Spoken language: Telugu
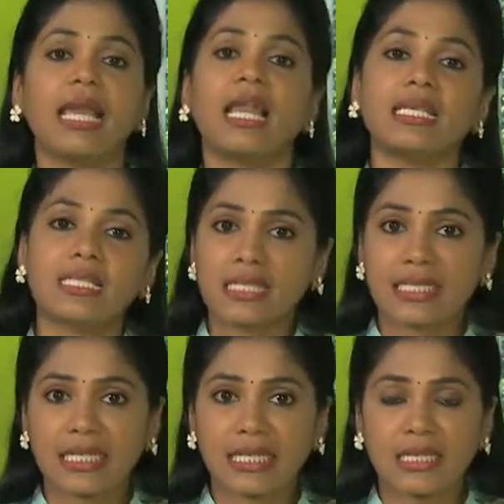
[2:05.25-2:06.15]

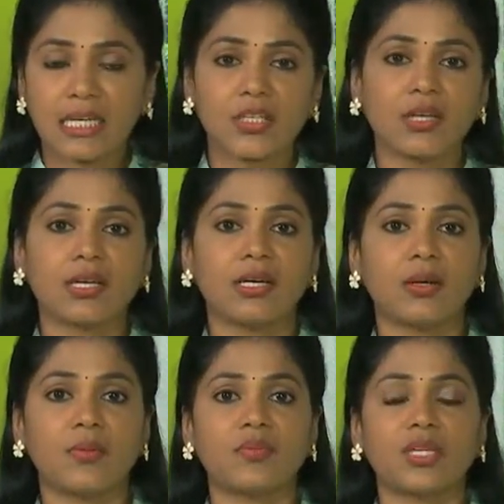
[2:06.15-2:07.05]
ఎలాస్టిసిటీని దాని యొక్క
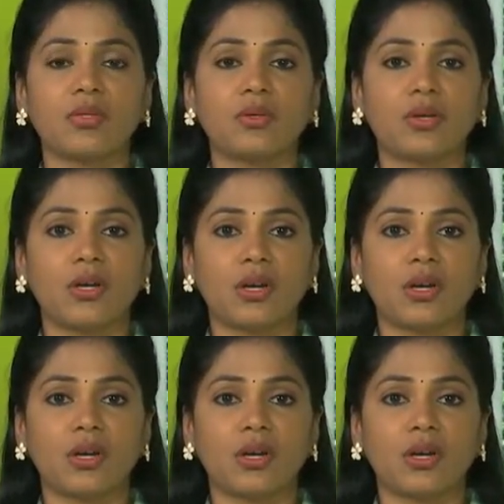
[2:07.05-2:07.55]
యూనో